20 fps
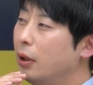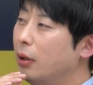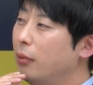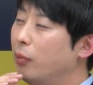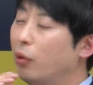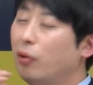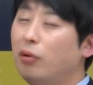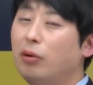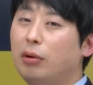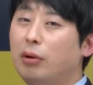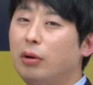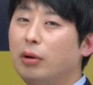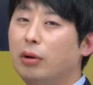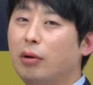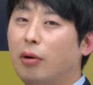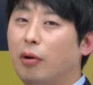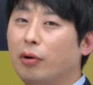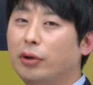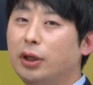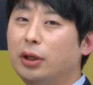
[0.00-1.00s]
뭘
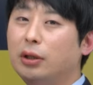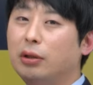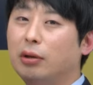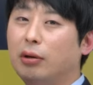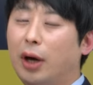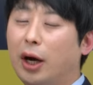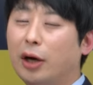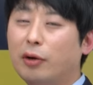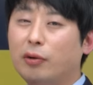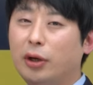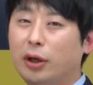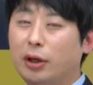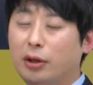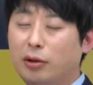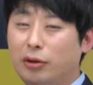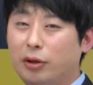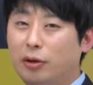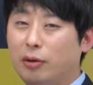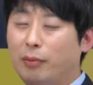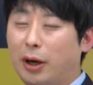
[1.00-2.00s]
어디서 학교에
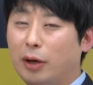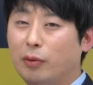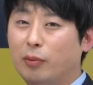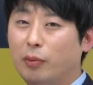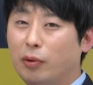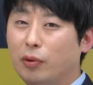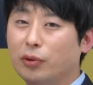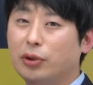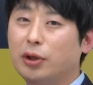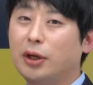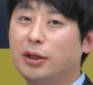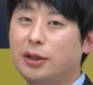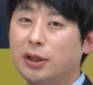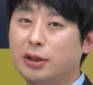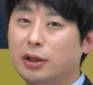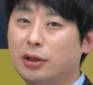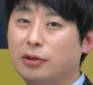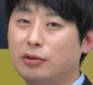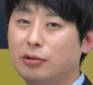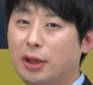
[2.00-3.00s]
있는거 말고 뭐 어떻게
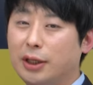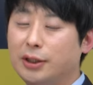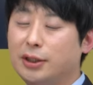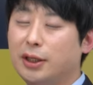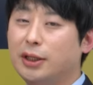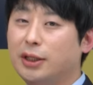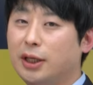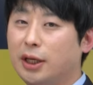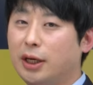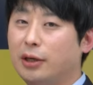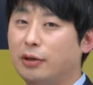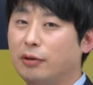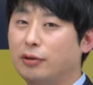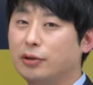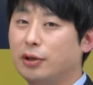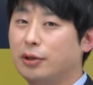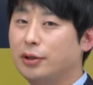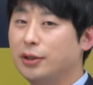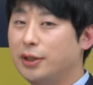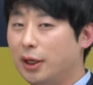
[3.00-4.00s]
찾아가지고 같이 하냐라는
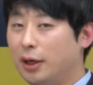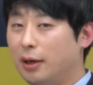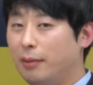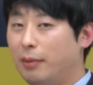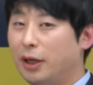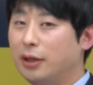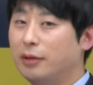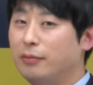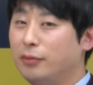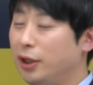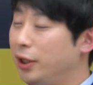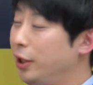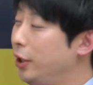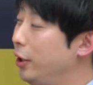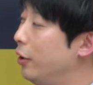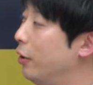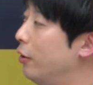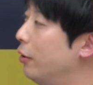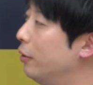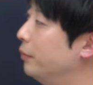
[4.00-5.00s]
거죠. 제가
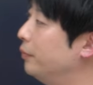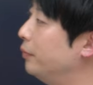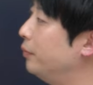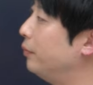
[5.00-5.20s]
말씀드릴게요.